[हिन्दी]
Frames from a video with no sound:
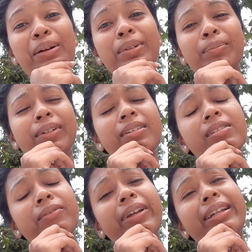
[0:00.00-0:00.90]
था अभी फिर
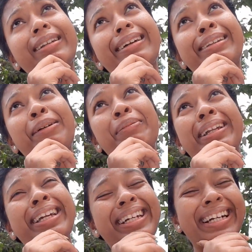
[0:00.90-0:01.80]
से वेट
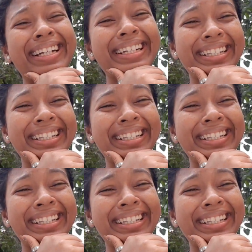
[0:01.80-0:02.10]
करना